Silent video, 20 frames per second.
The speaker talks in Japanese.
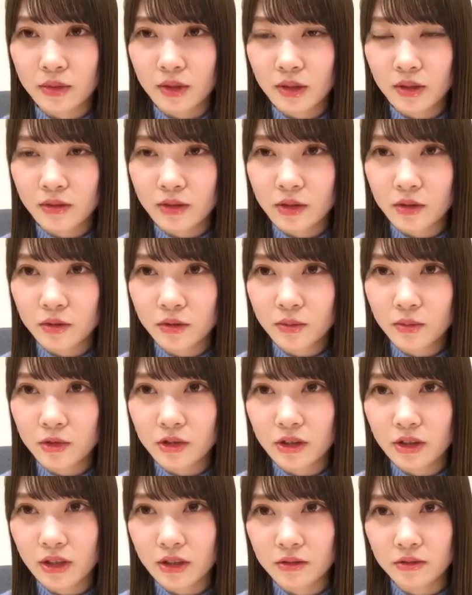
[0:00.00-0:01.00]
みんなはどう
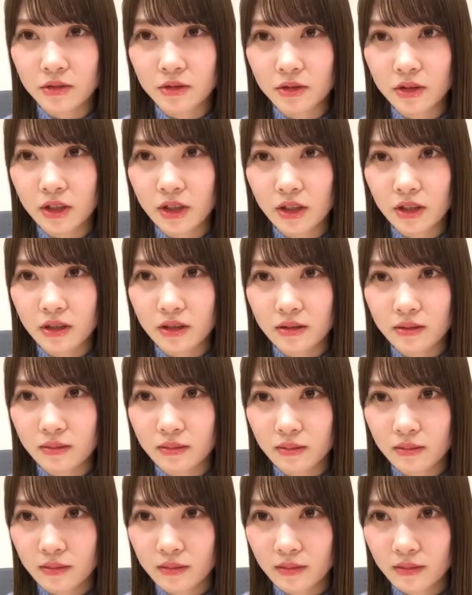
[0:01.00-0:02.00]
思った？あの時
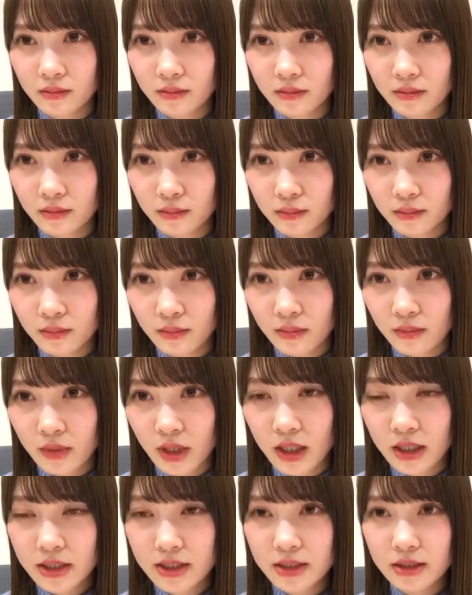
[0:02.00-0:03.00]

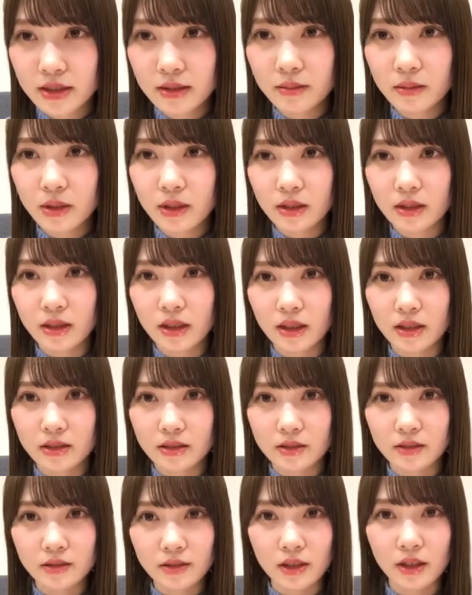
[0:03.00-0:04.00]
配信で見てた。
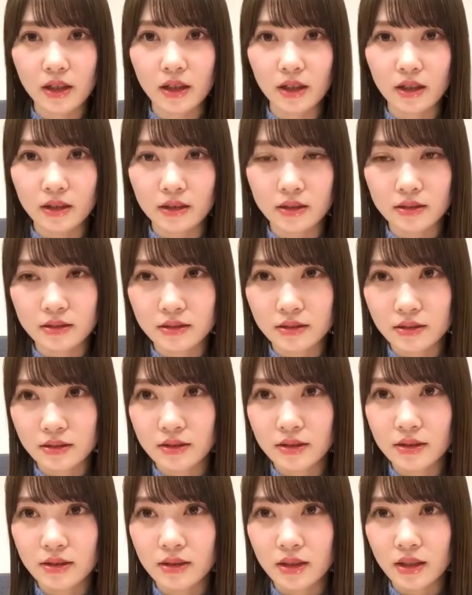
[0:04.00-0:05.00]
そっか
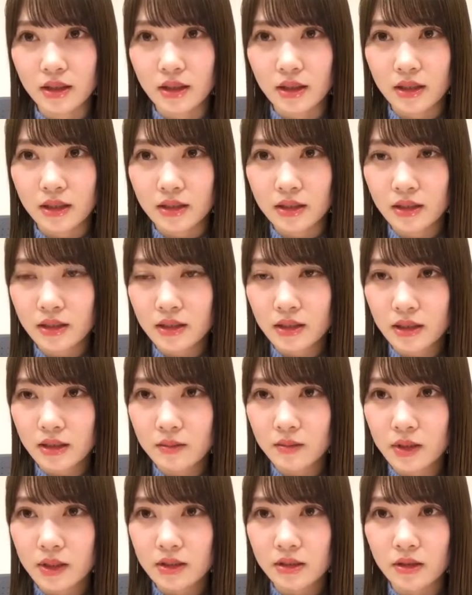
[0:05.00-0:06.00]

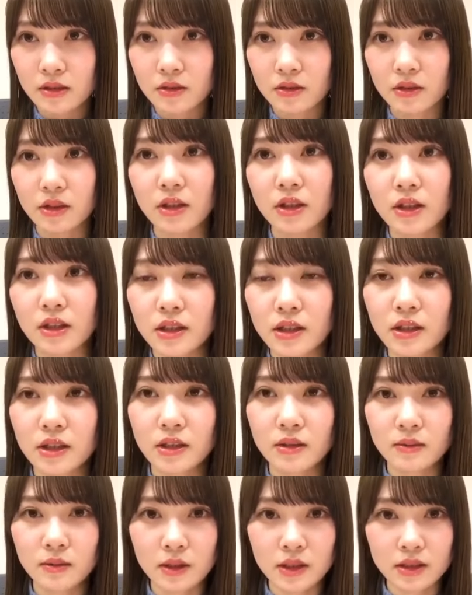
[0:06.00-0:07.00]
ディーティービー さんと光
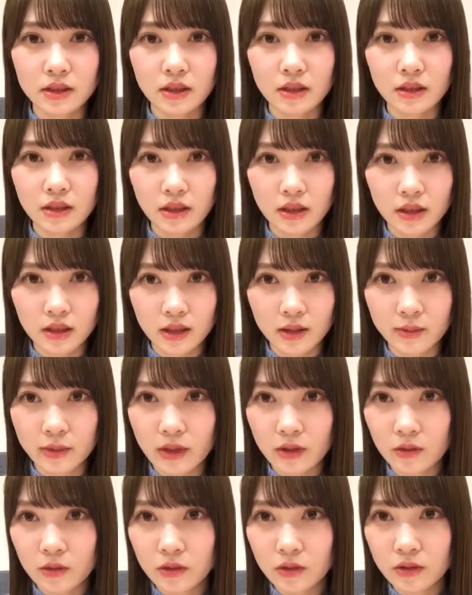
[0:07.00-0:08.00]
ティービー さんで
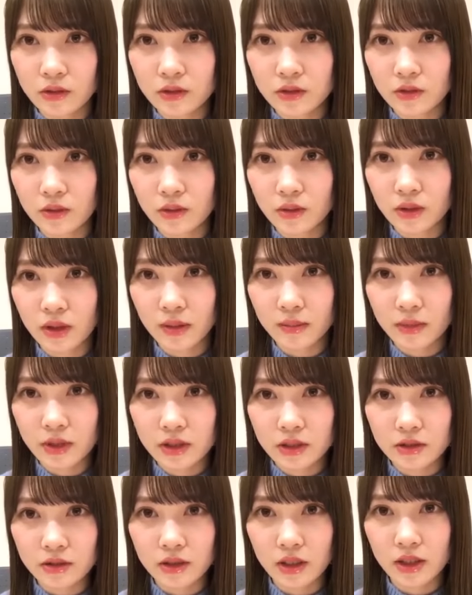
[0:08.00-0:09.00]
生放送
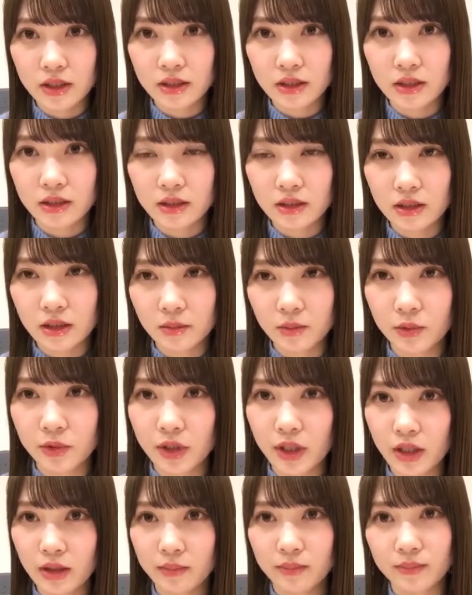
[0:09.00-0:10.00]
生中継されてたも
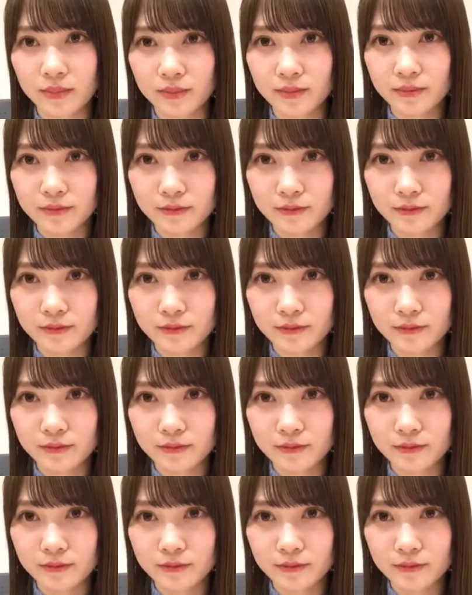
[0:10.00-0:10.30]
んね。